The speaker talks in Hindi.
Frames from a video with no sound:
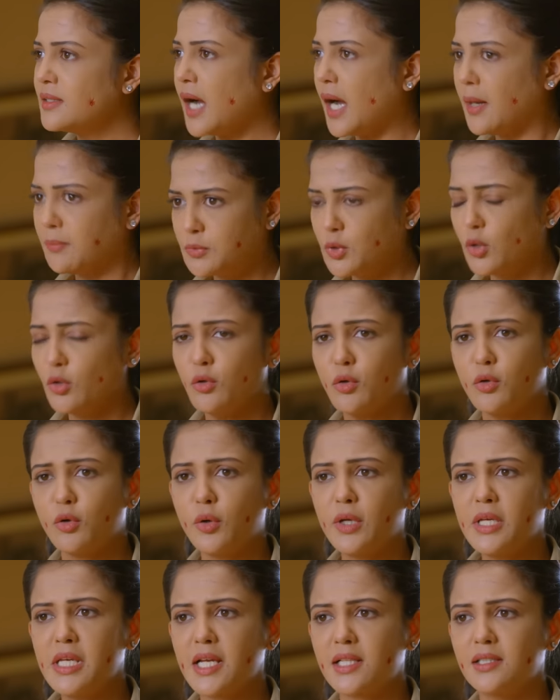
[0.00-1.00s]
आप दोनों
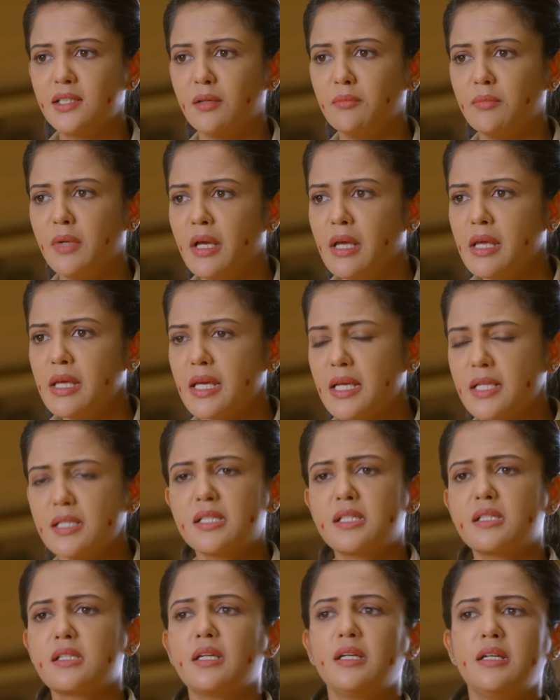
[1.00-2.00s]
को ही एकदम
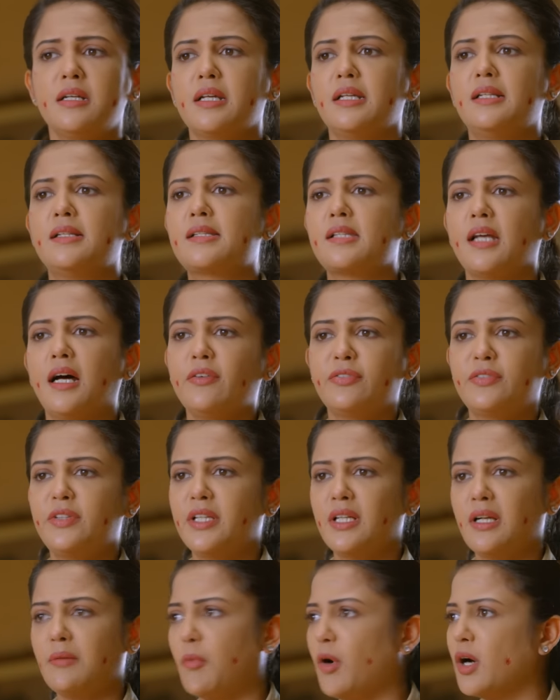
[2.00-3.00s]
इंस्टेंट इंसाफ
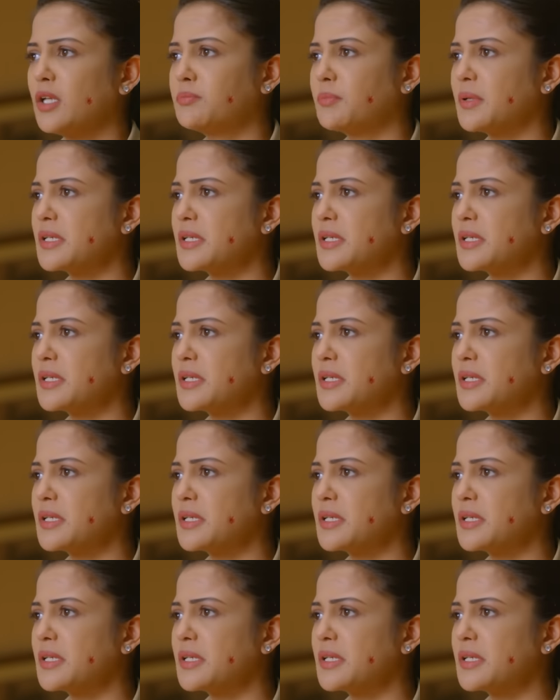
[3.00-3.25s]
देना बहुत